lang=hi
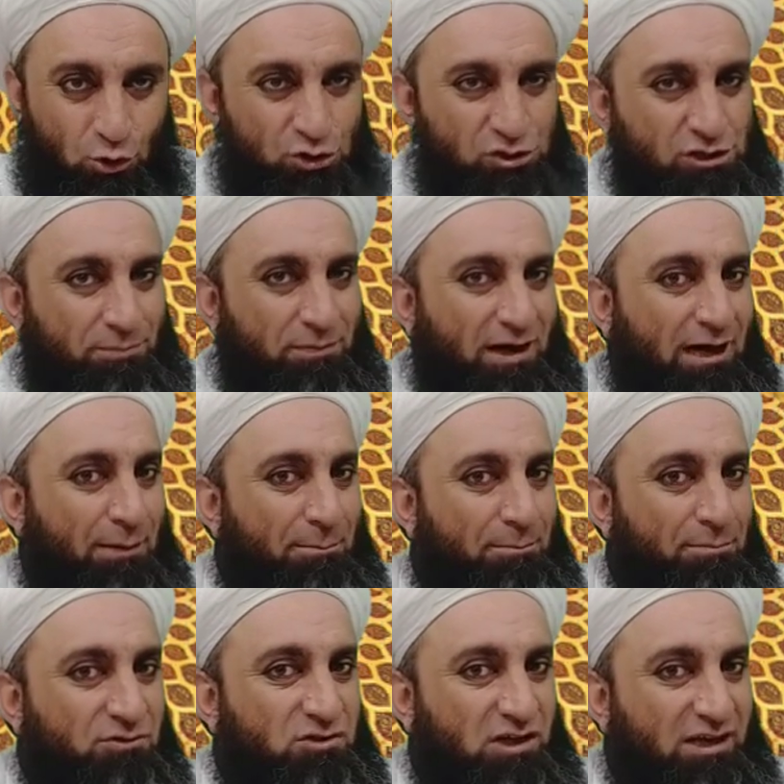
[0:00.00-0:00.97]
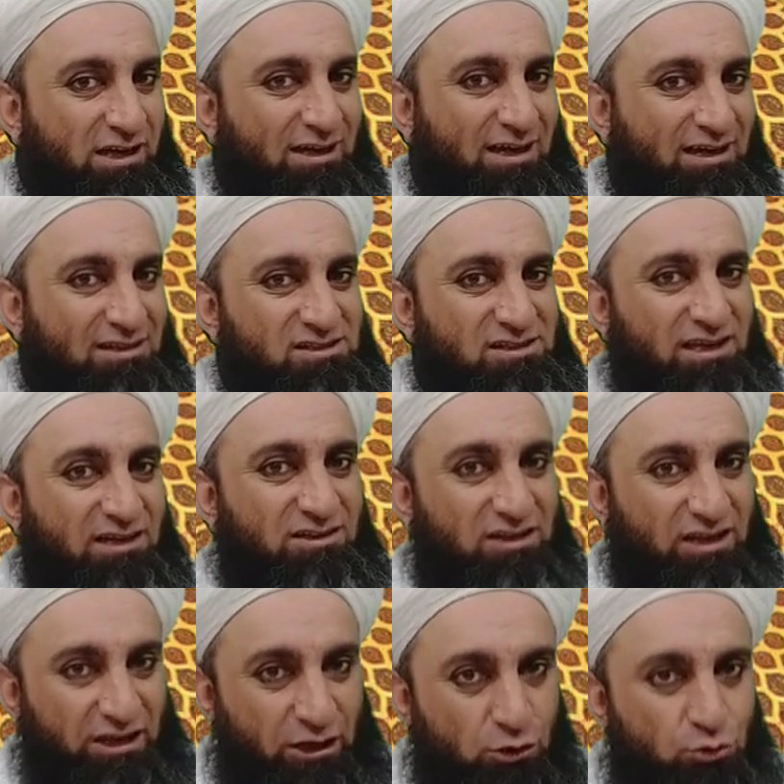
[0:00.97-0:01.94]
और जब हम तरीक़त से
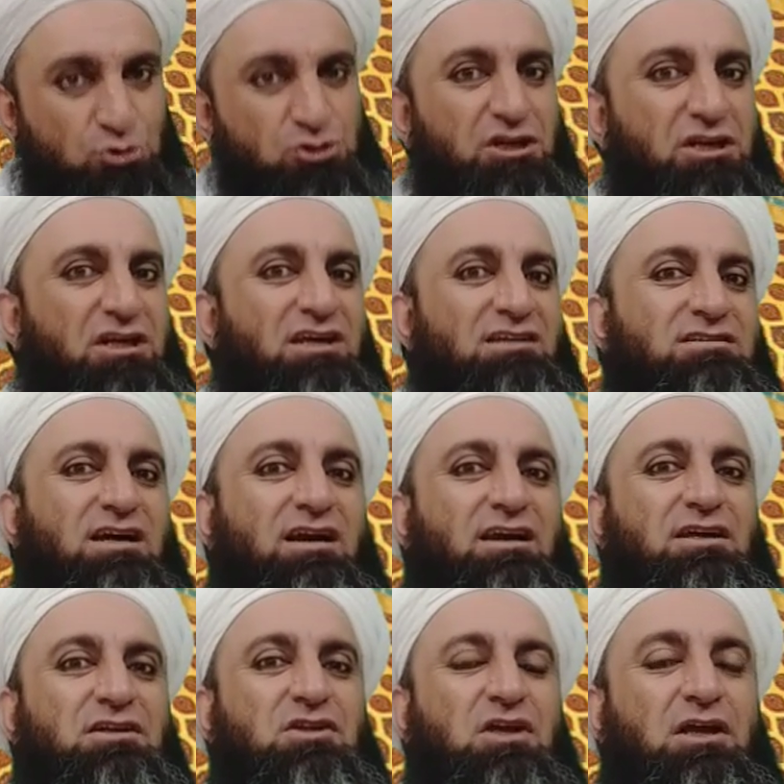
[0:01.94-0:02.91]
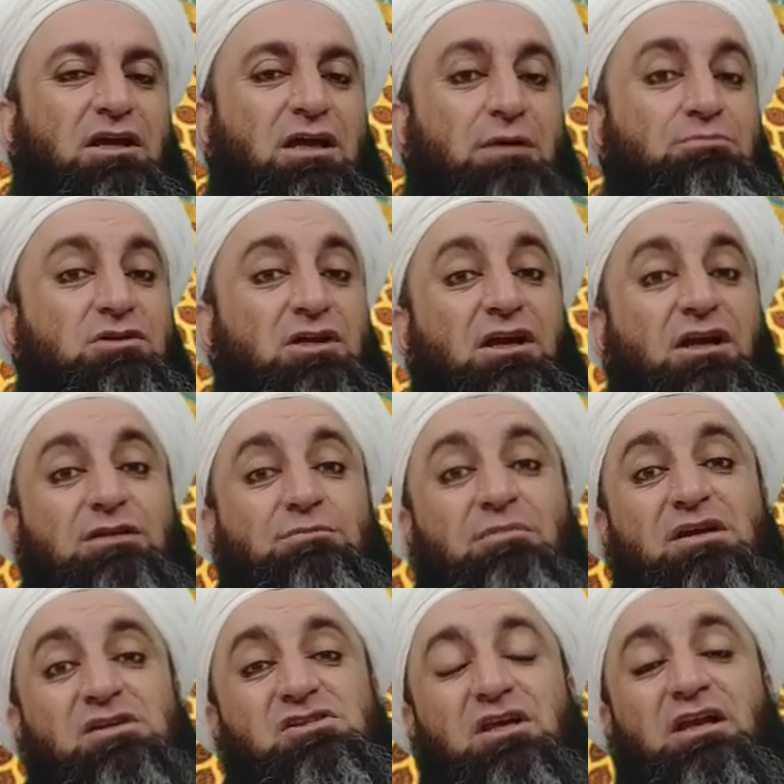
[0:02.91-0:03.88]
यही कुछ नीयत कर लेते हैं कि हम तरीक़त
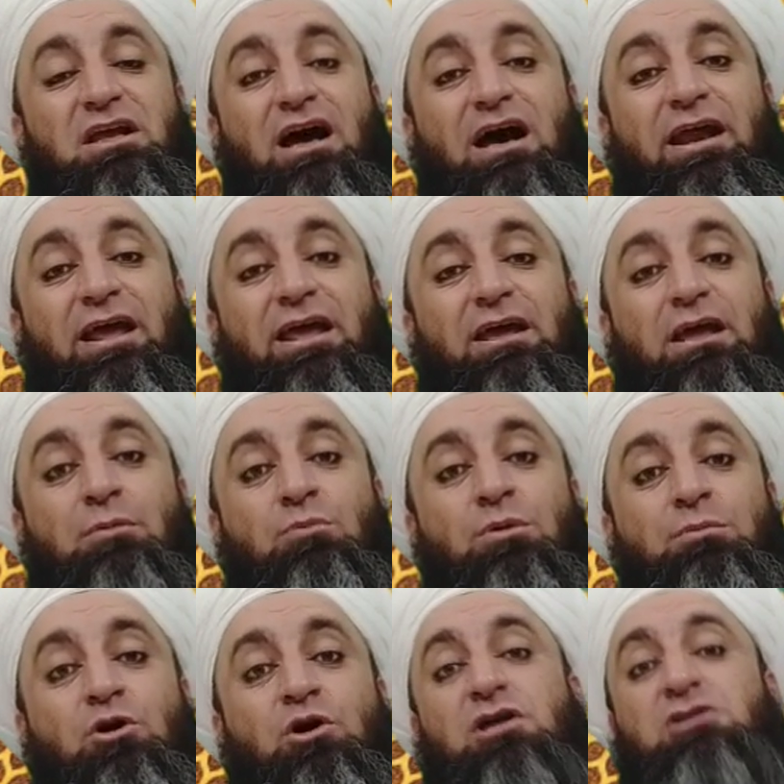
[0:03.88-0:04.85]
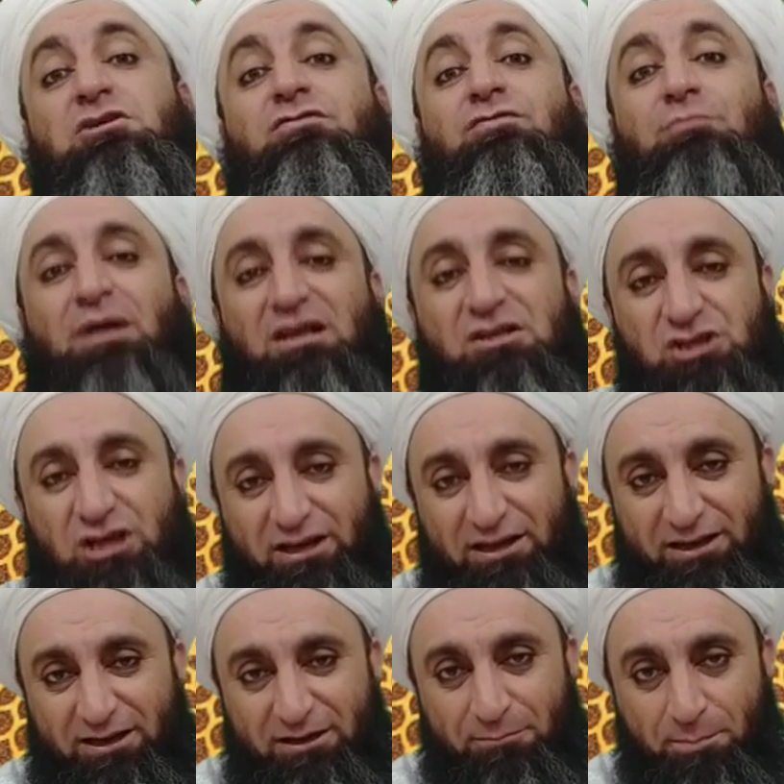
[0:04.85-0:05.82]
में इसीलिए आ रहे हैं कि हमें कशफ मिल
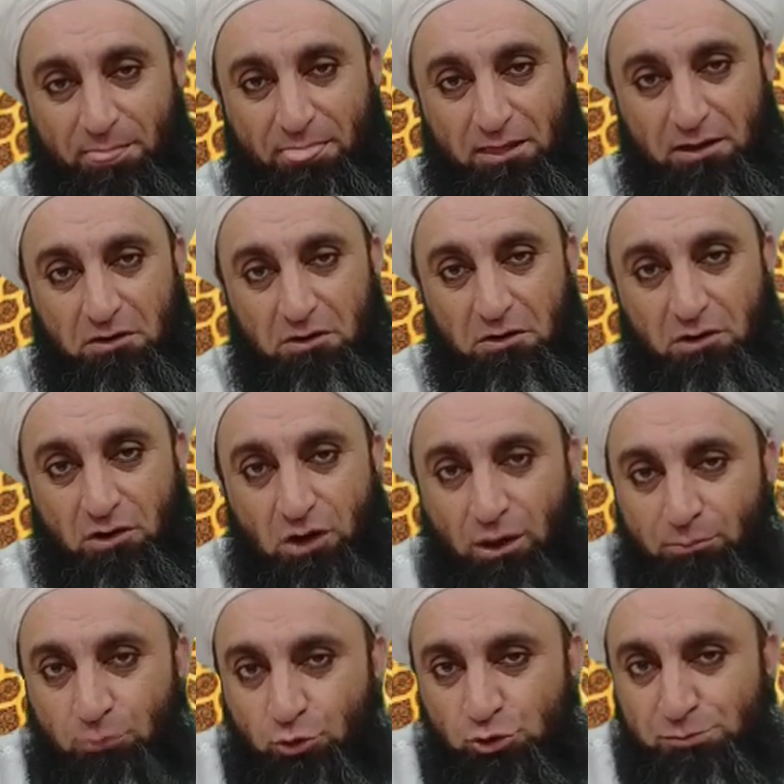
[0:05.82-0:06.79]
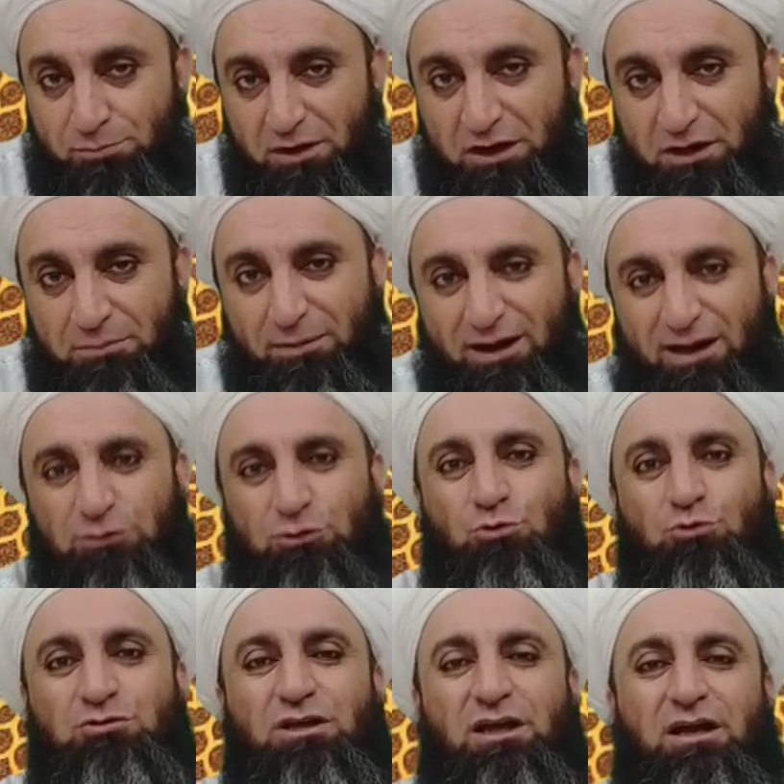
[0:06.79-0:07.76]
जाए हम कुछ
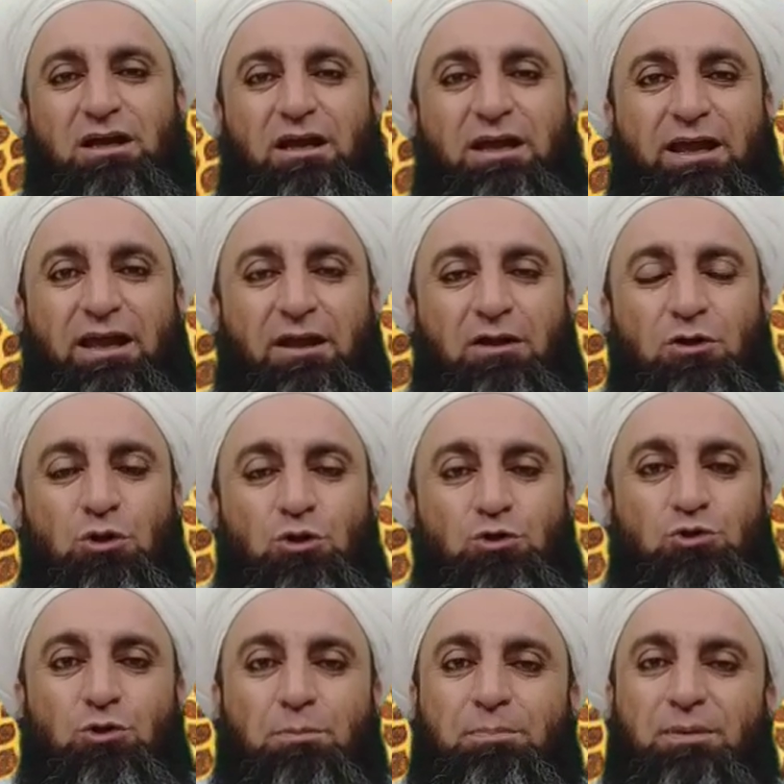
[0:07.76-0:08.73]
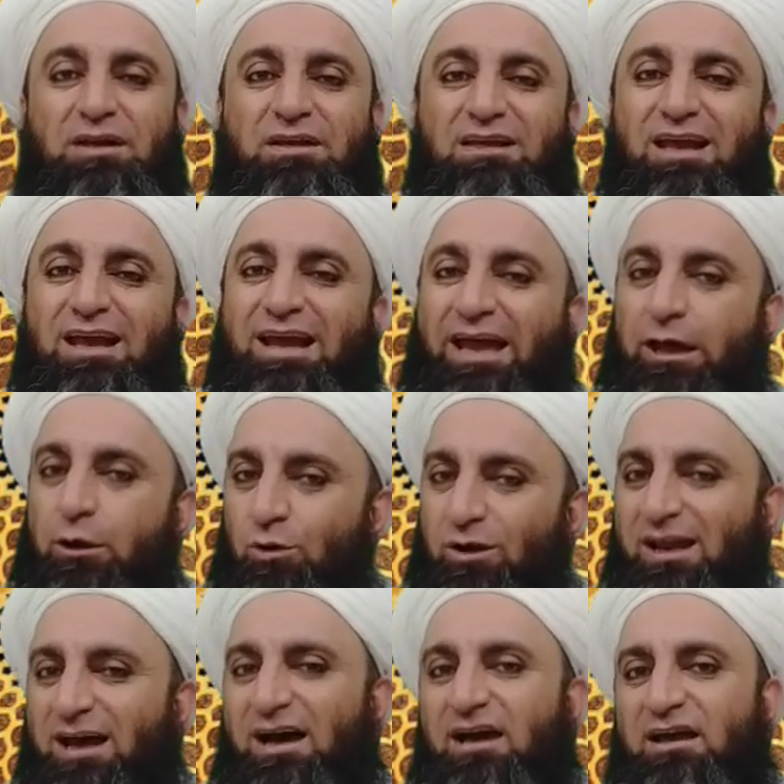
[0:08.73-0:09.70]
मगीबात को देख लें तो फिर ये
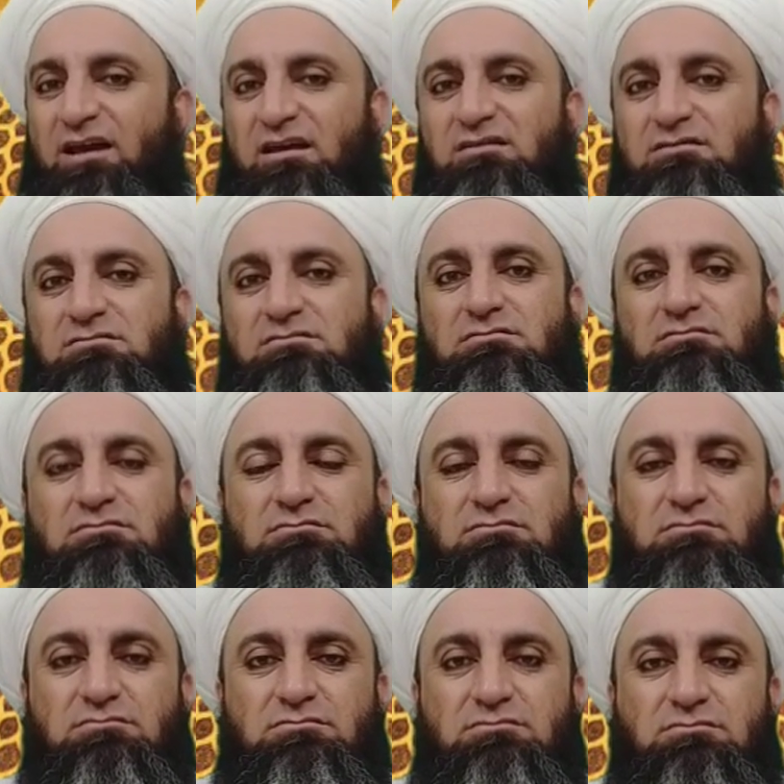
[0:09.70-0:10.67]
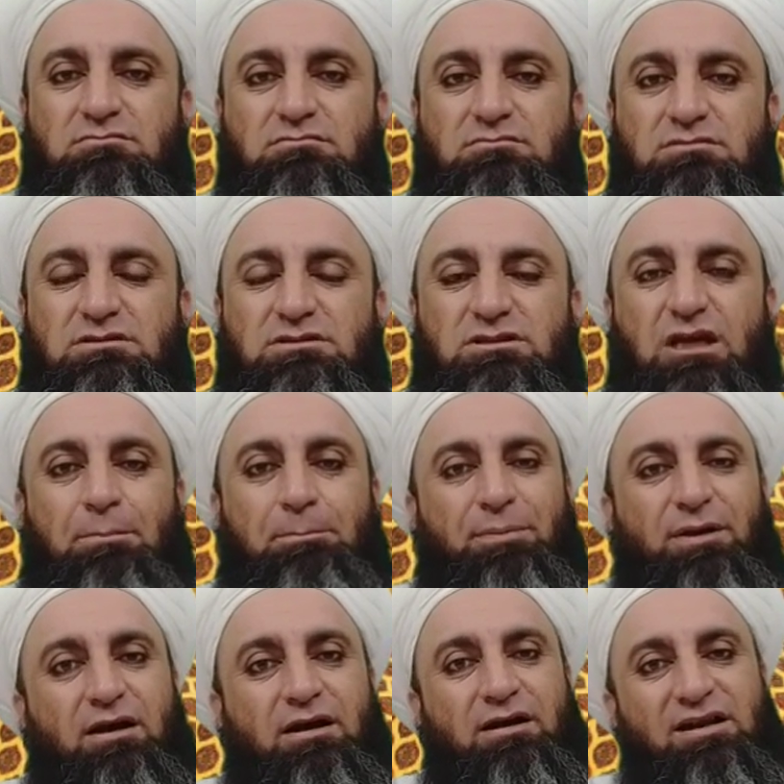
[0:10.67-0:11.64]
गैरुल्ला है ये
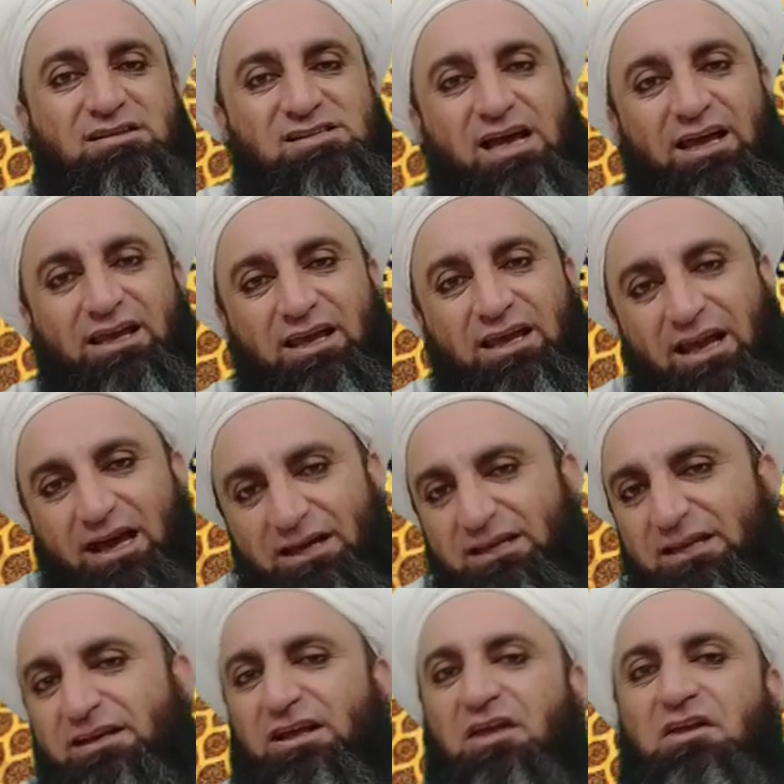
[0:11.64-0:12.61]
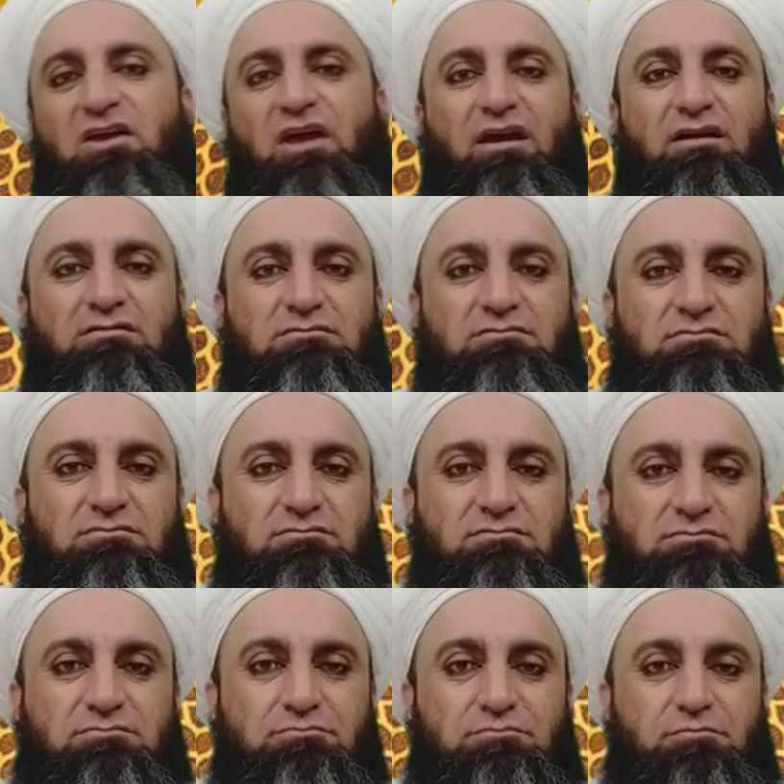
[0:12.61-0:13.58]
फिर रज़ा इलाही नहीं है
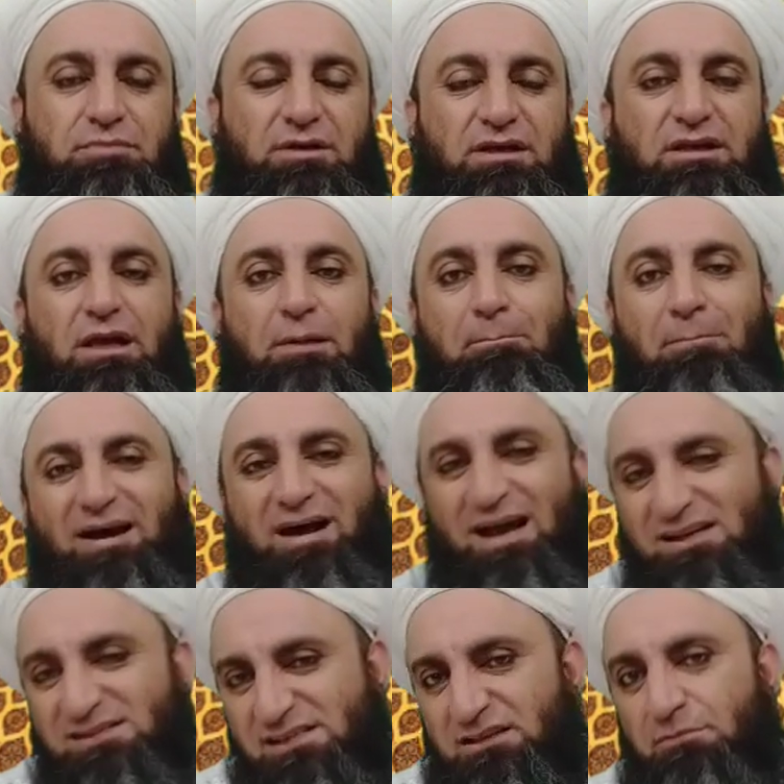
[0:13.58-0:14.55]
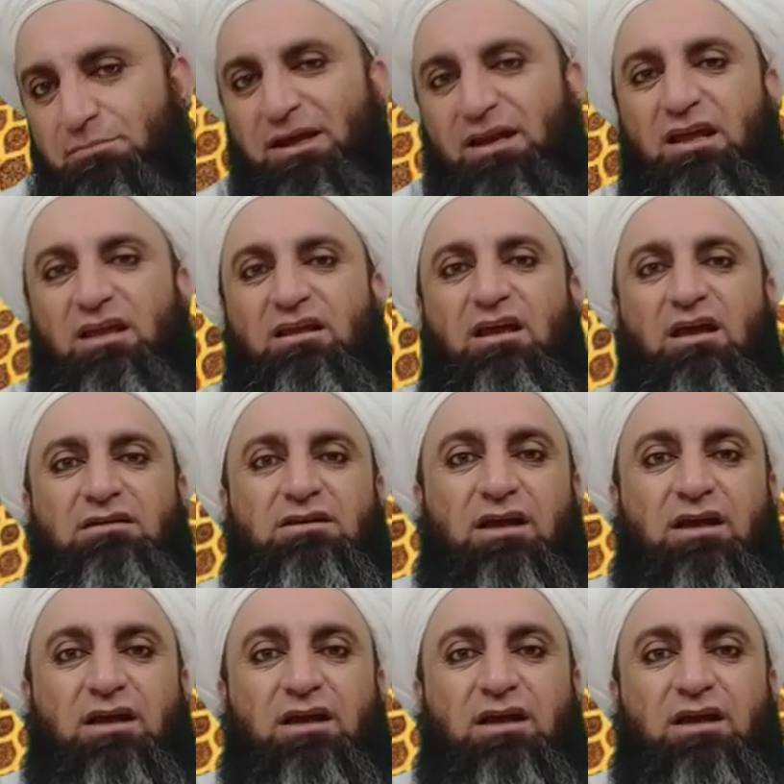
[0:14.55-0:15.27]
फिर ये मकासद में नहीं है